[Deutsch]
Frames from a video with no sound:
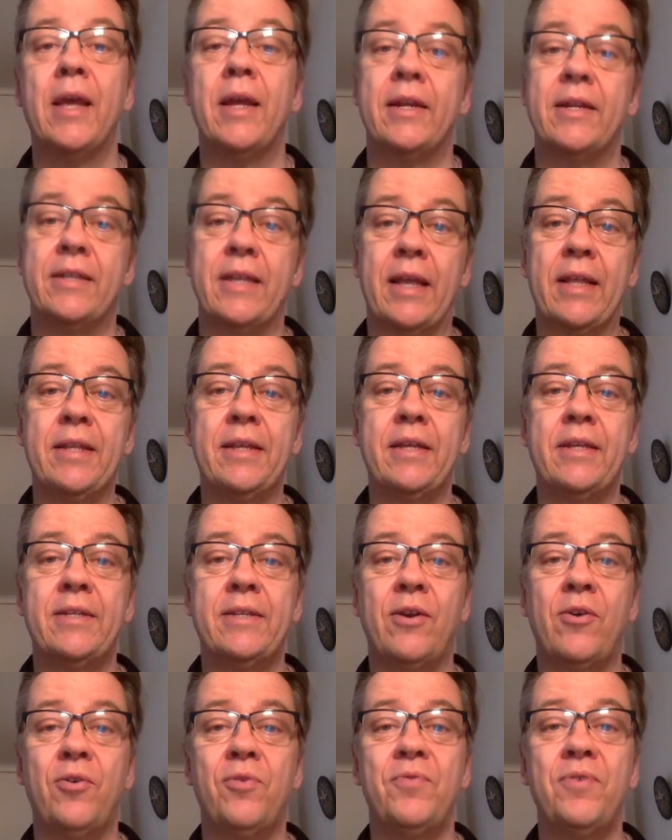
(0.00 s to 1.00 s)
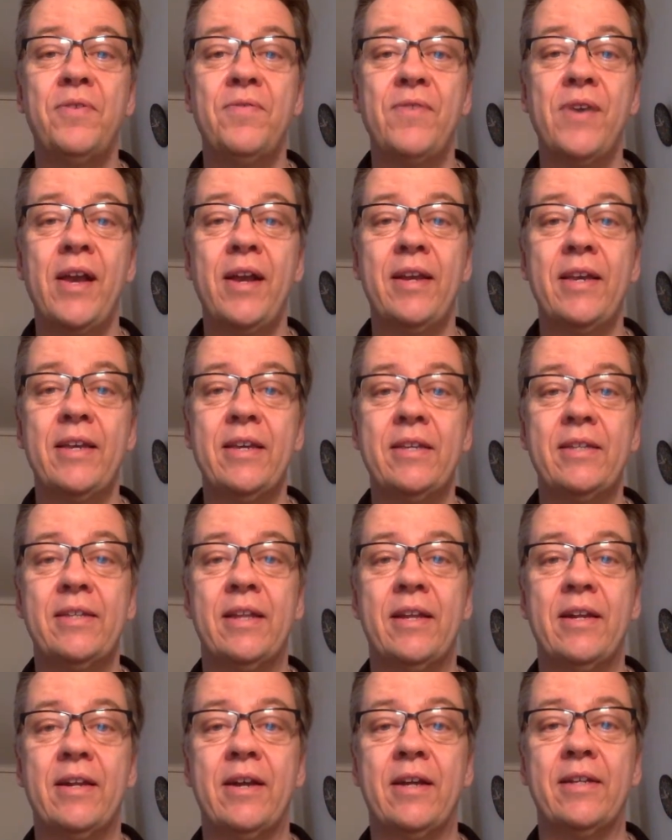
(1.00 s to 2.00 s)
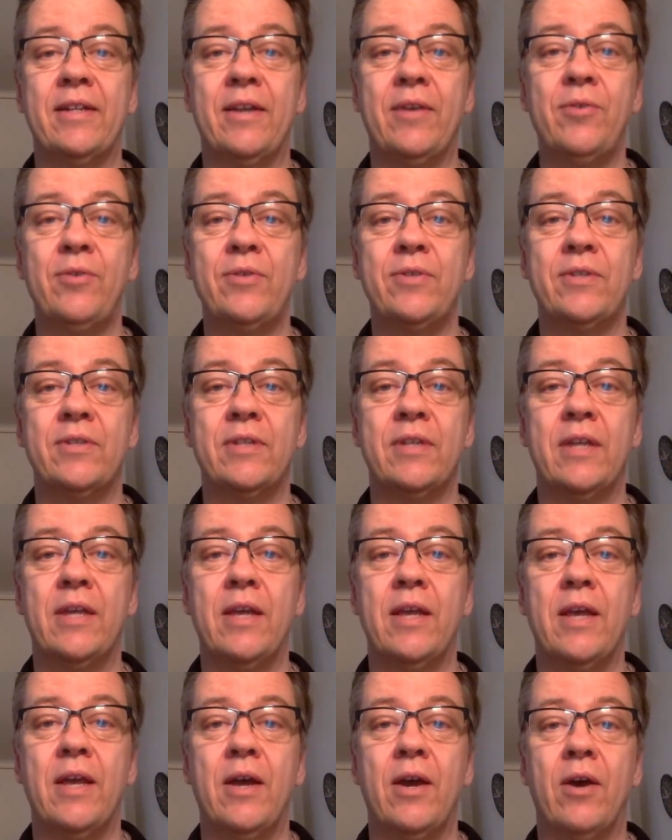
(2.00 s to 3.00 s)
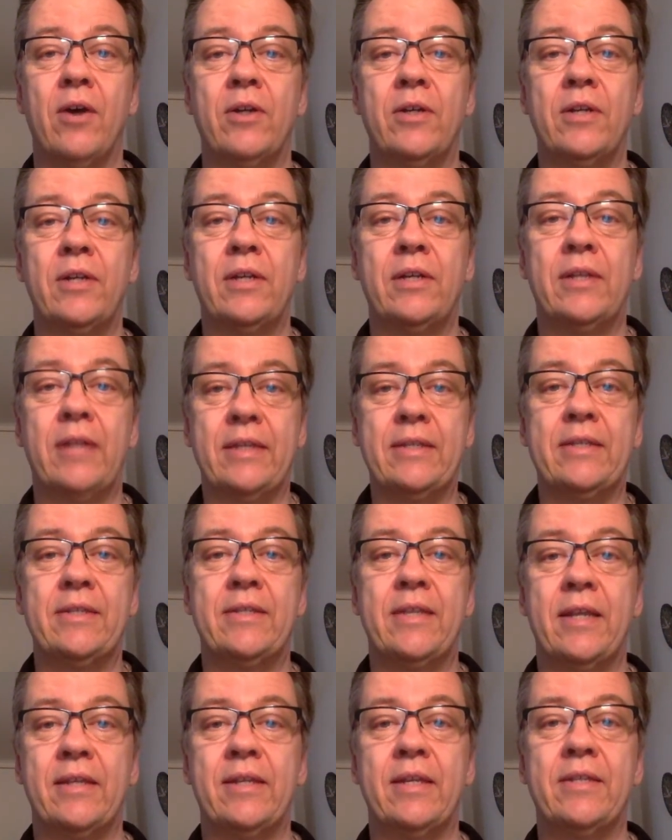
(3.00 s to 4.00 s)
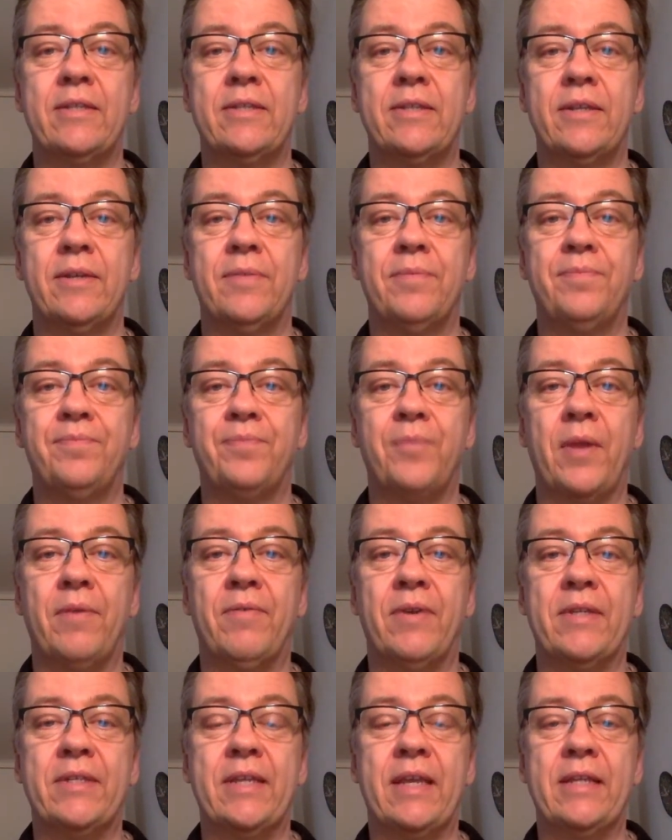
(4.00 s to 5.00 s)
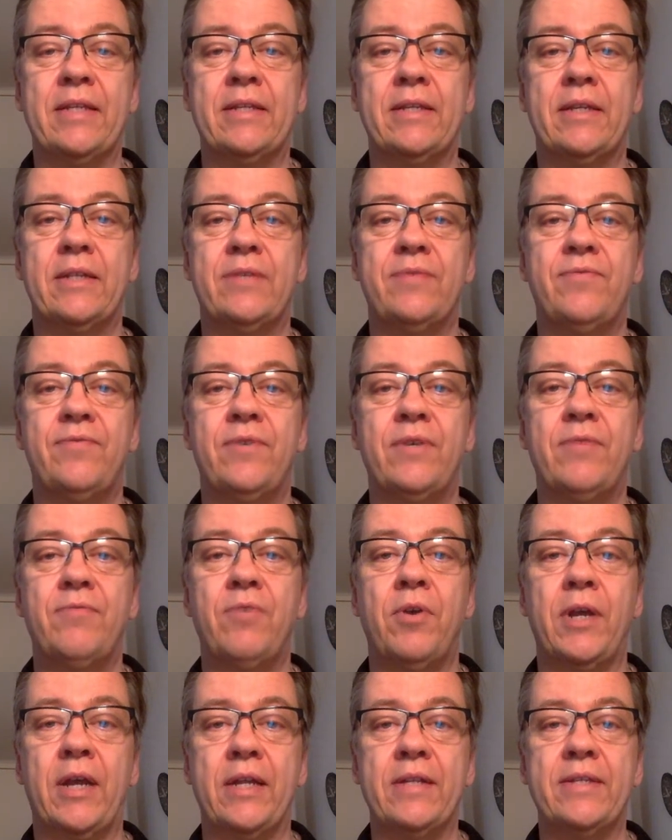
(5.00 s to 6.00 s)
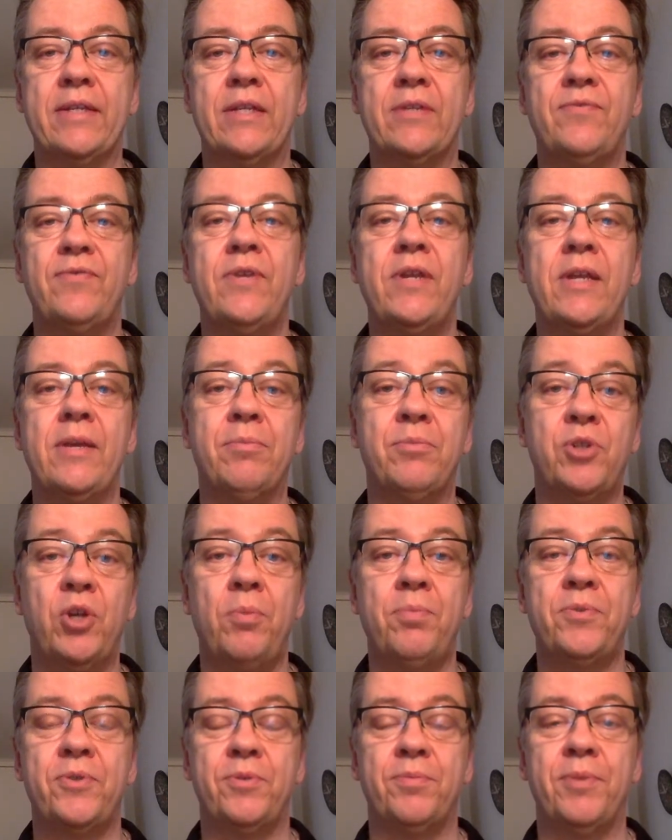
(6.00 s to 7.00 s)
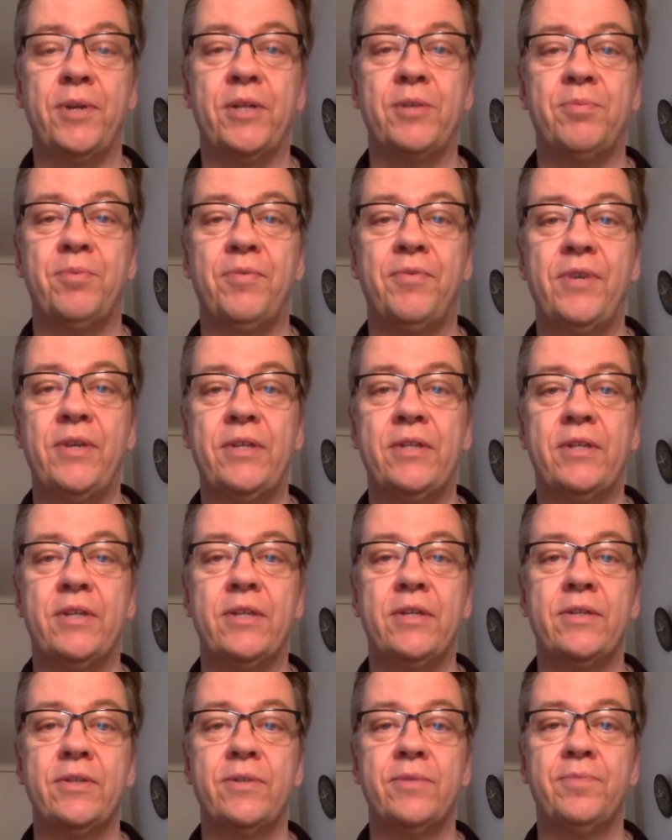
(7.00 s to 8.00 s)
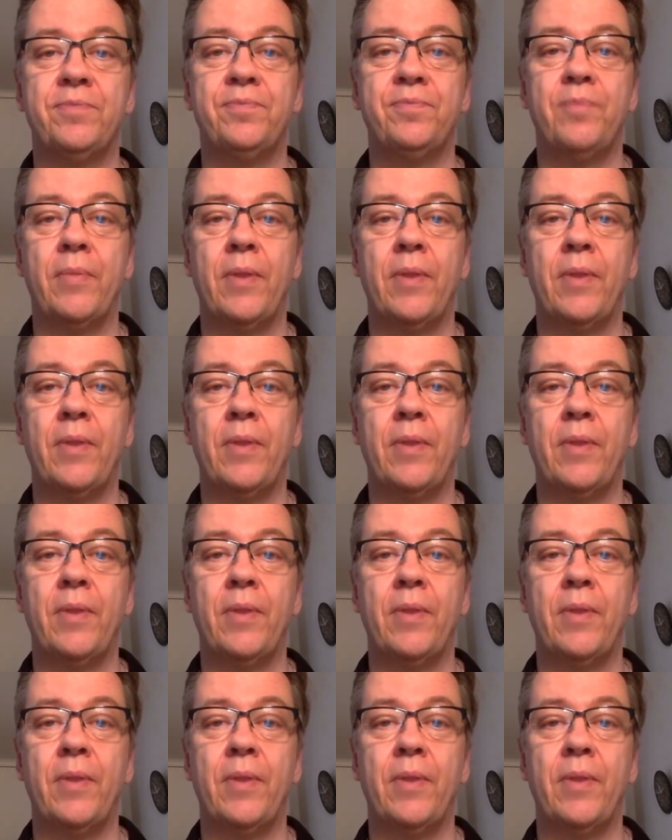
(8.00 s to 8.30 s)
Das andere ist auch, wie wirke ich denn nach draußen? Und ich, das ist ja das, was ganz, ganz viel, für ganz, ganz viele im Job zum Beispiel wichtig ist.